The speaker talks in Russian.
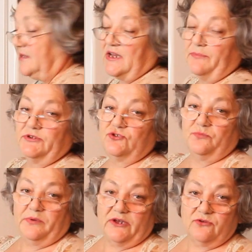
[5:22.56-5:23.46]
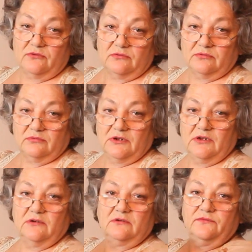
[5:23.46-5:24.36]
я приступаю
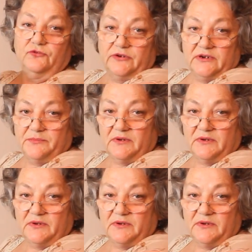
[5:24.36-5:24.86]
к внутренней